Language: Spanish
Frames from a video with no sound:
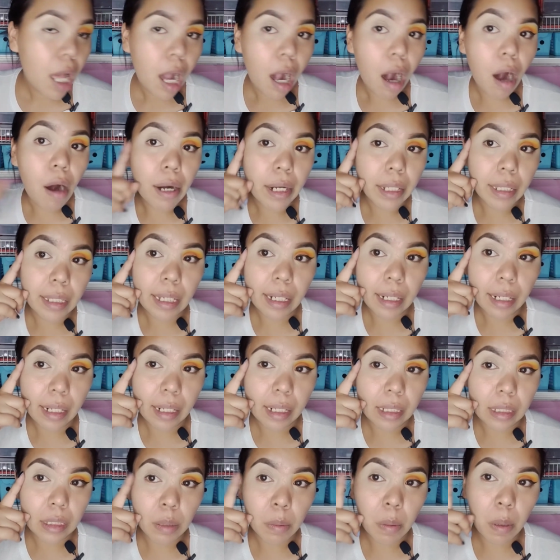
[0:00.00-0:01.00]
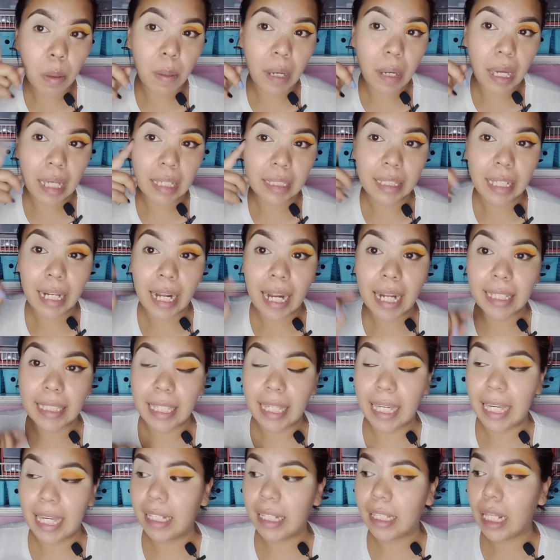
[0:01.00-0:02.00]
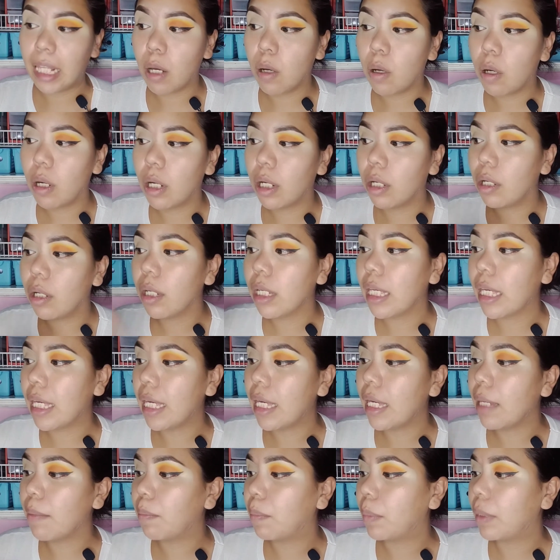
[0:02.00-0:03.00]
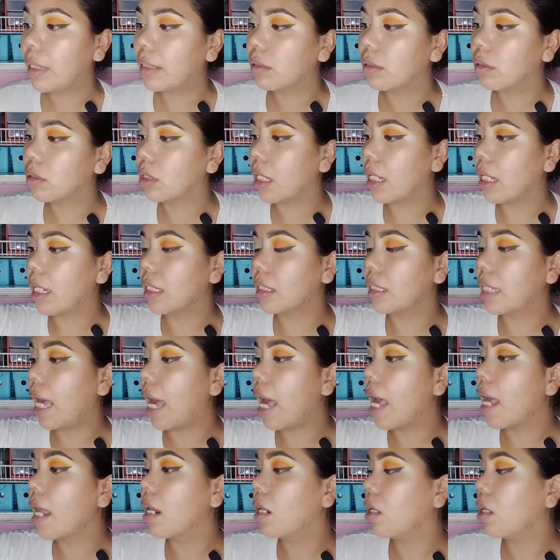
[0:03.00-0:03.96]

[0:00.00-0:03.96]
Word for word: Ahorita regreso, me voy a hacer el siguiente ojo y pues ustedes ya